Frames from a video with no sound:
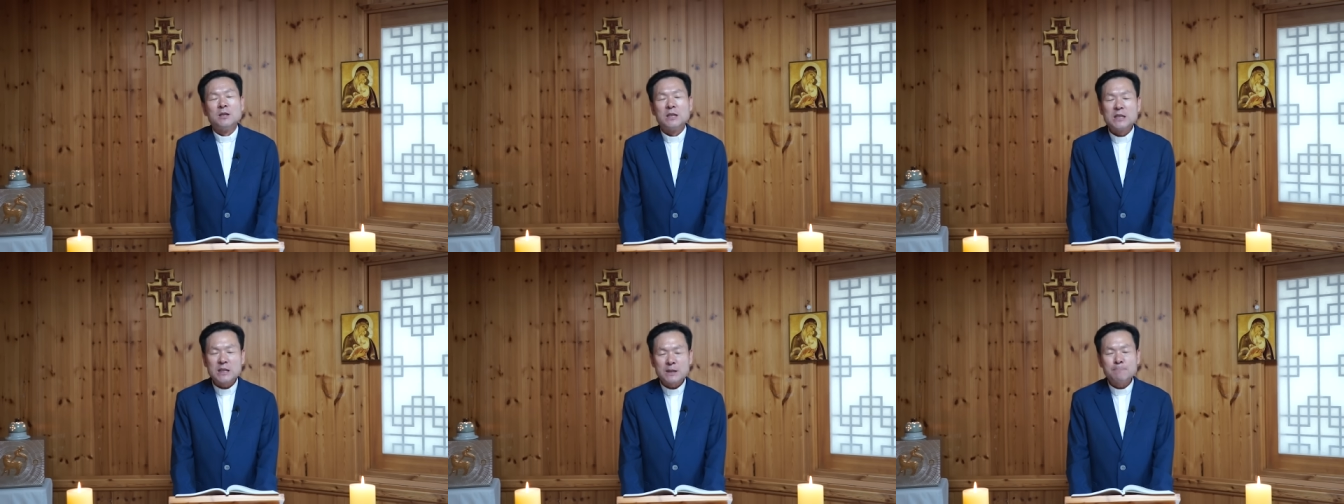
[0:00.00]

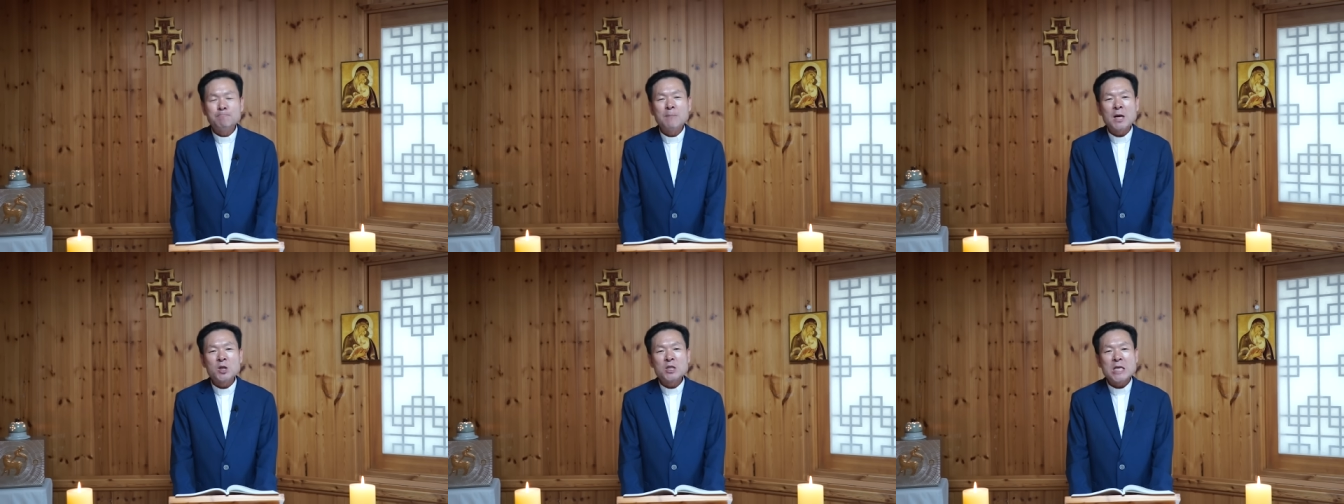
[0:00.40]

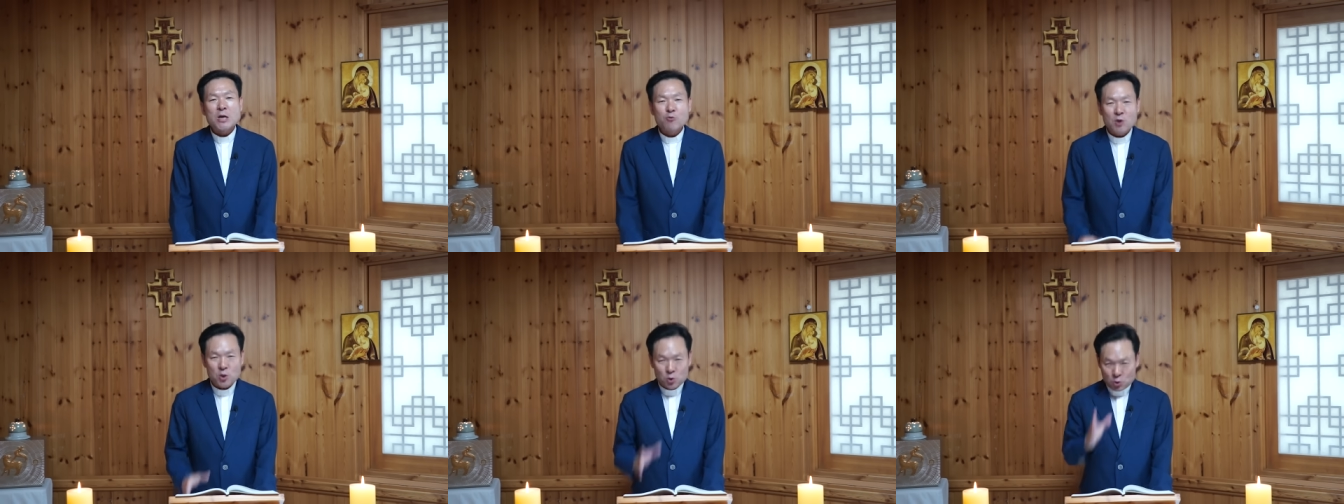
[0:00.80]
20만
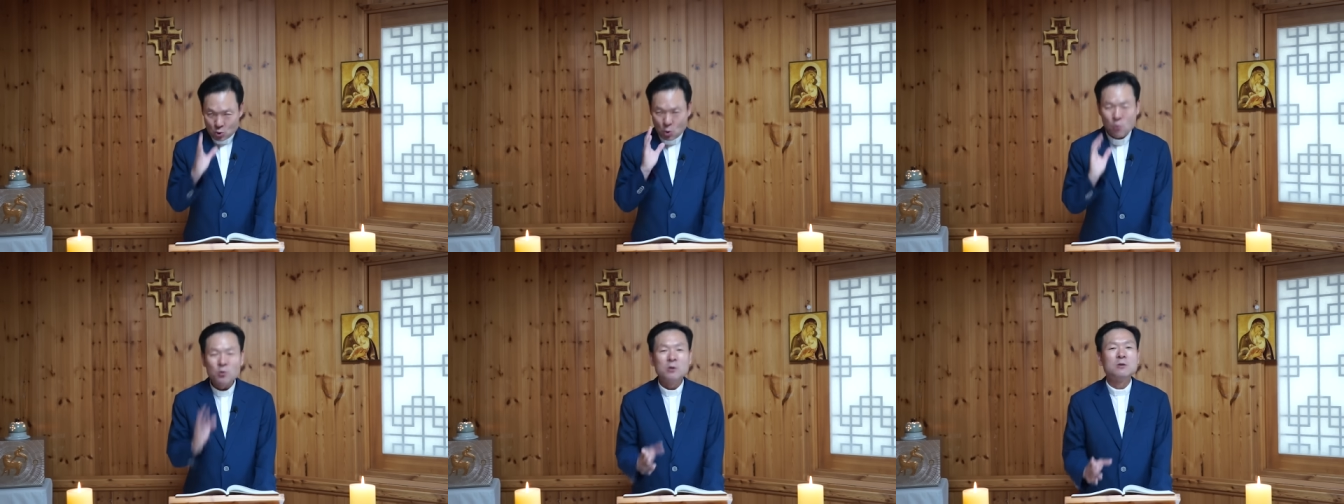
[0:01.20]
자루의
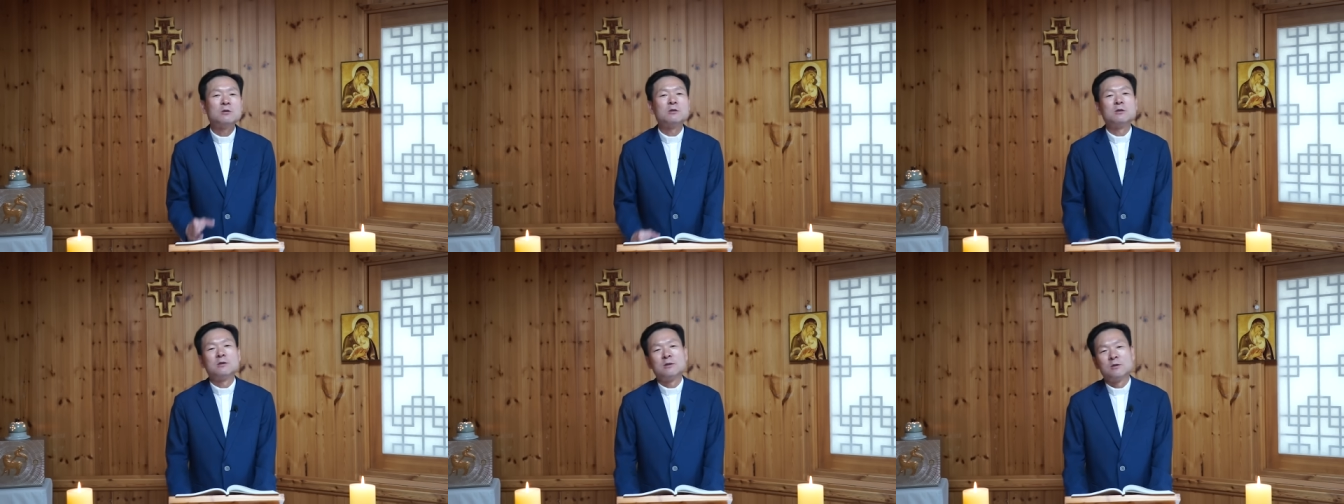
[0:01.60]

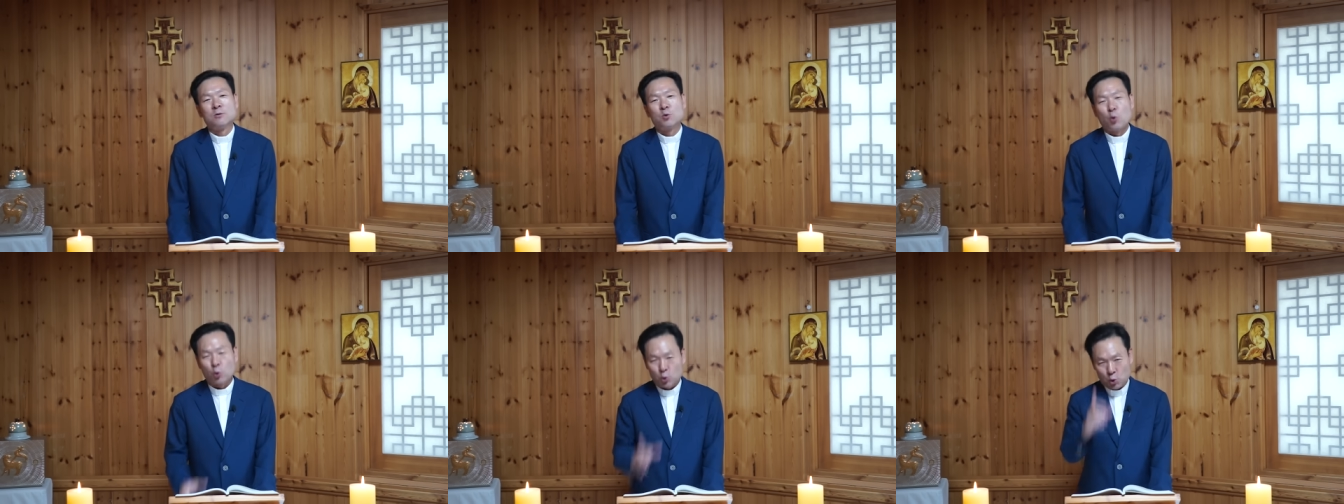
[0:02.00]
총을
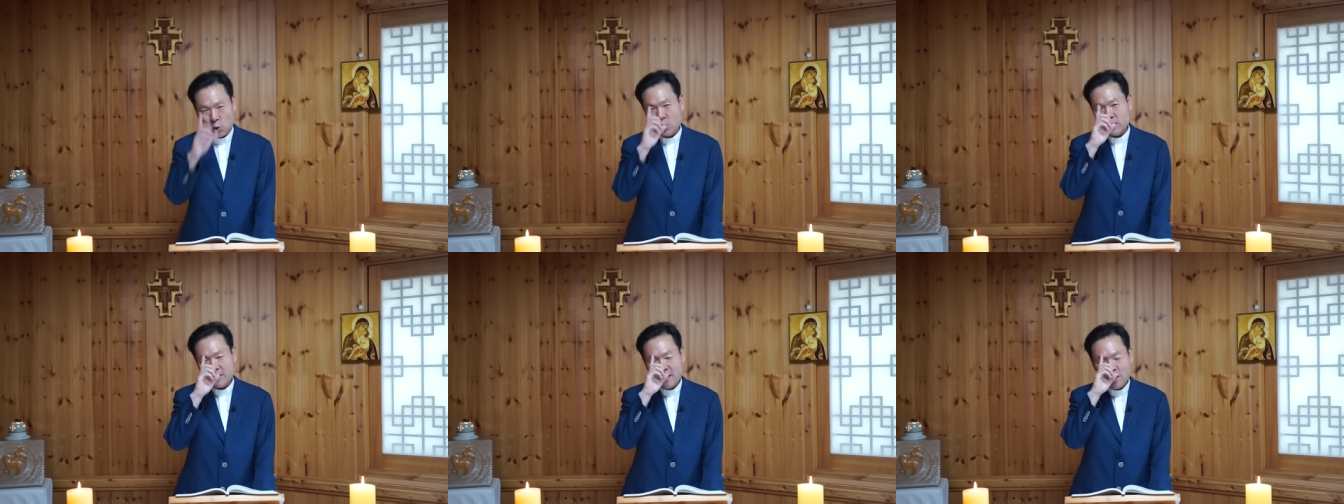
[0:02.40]

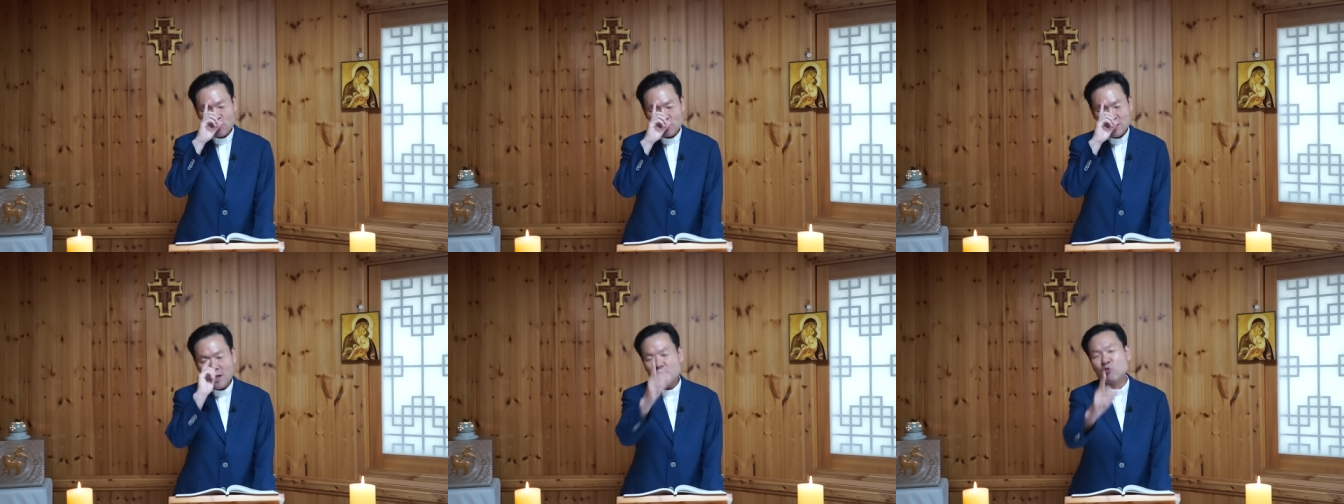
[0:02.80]
조총
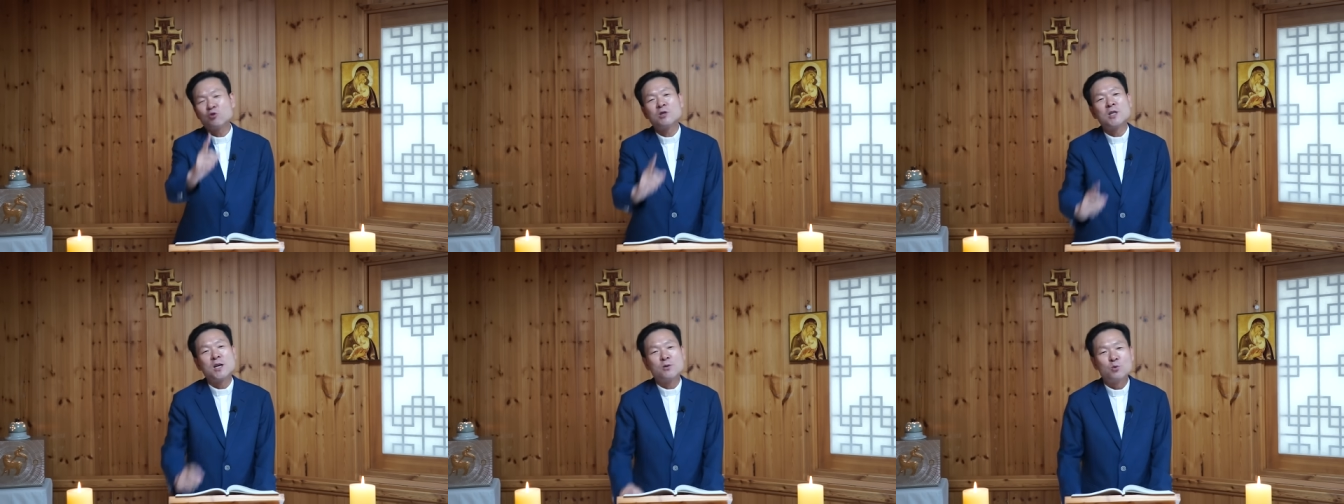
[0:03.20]
새도 쏴
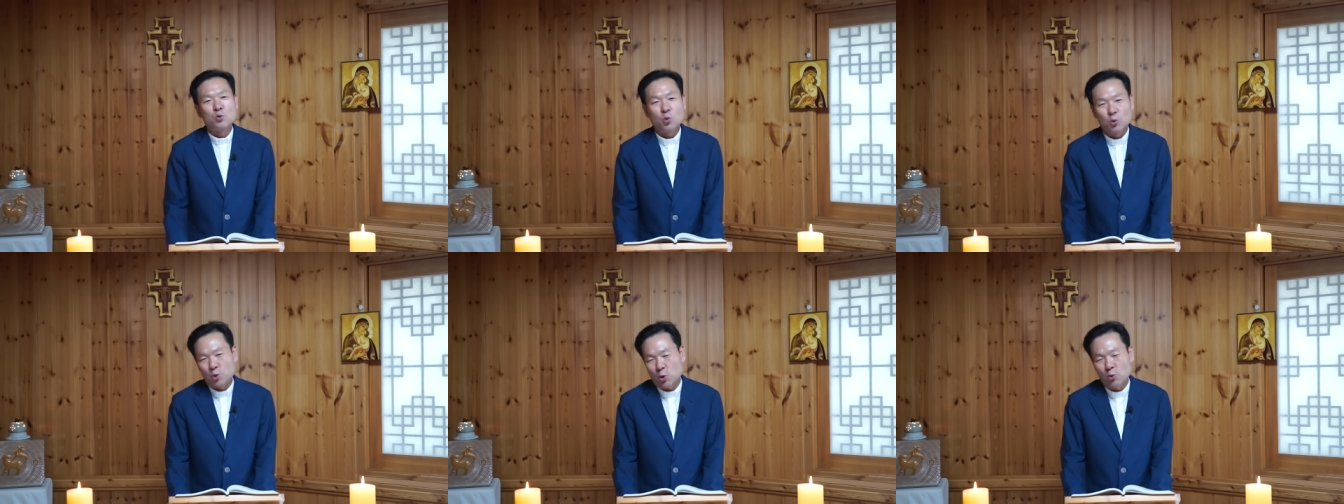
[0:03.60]
죽인다는
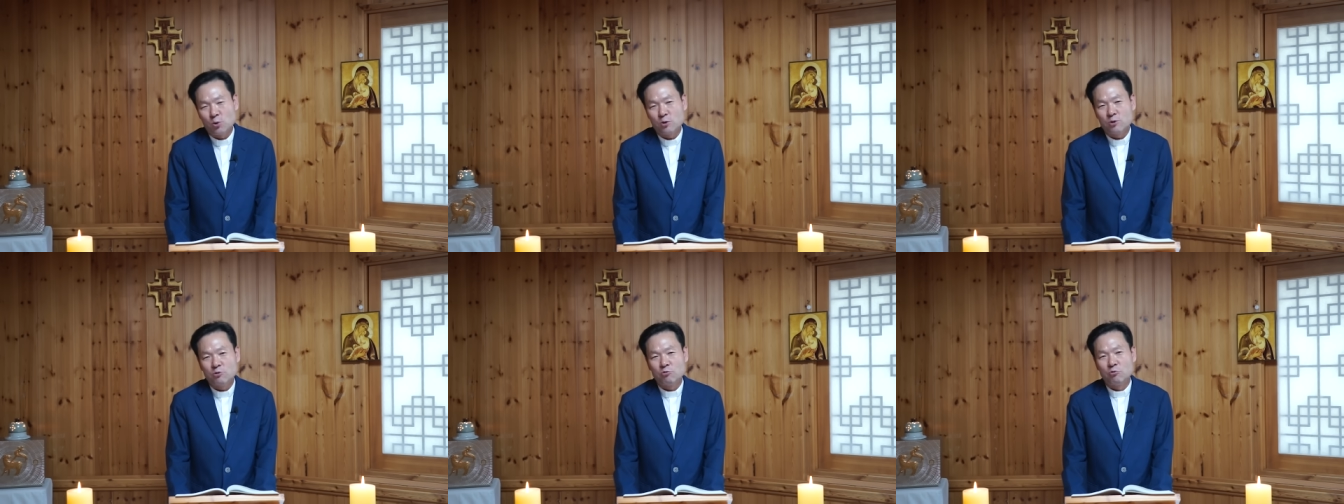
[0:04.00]

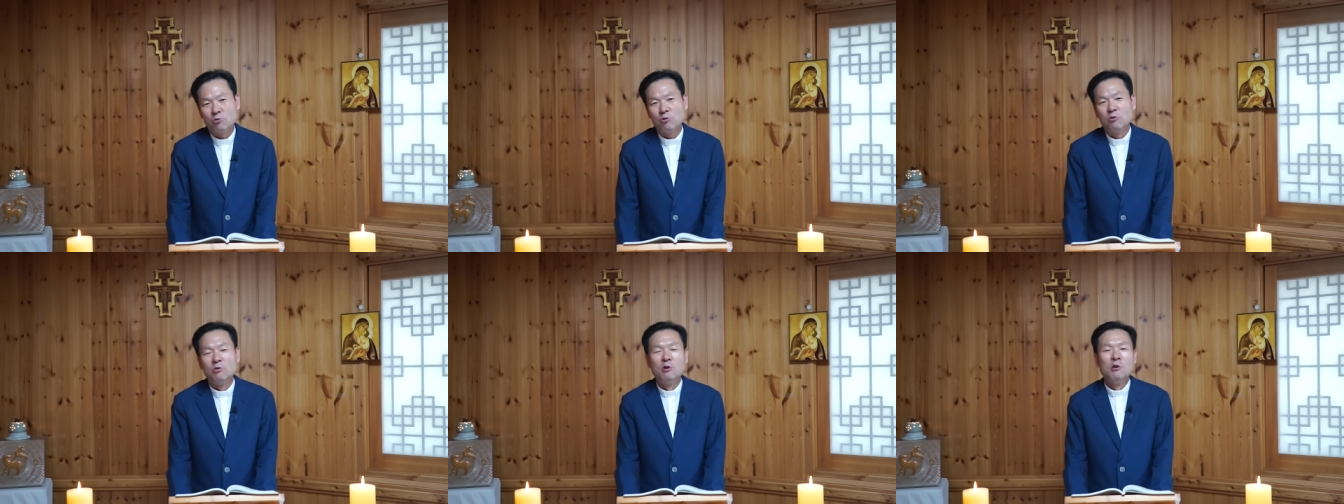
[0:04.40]
조총을
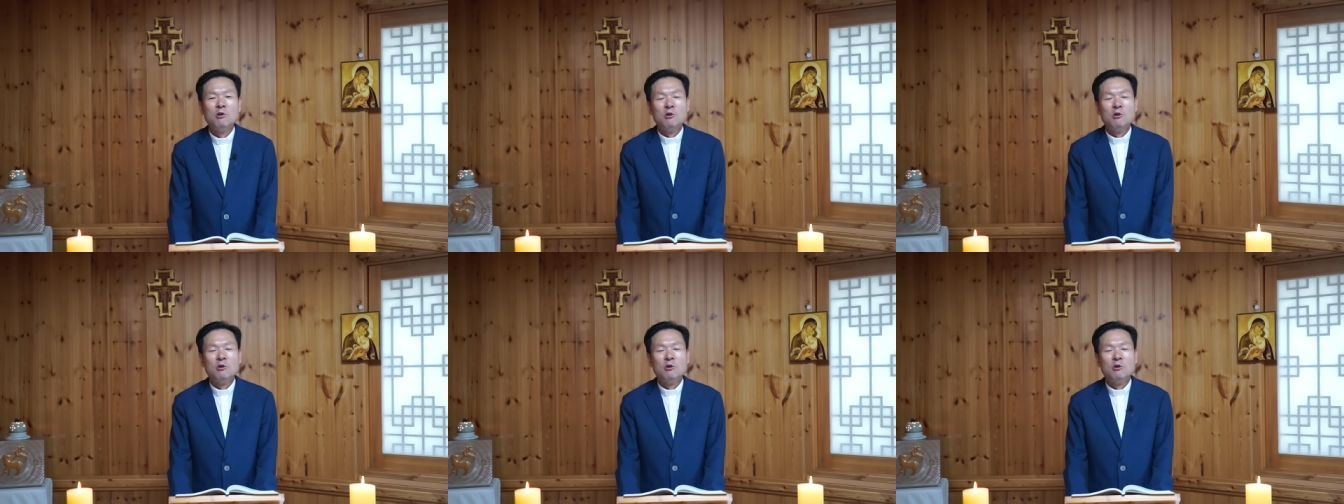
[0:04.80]
들고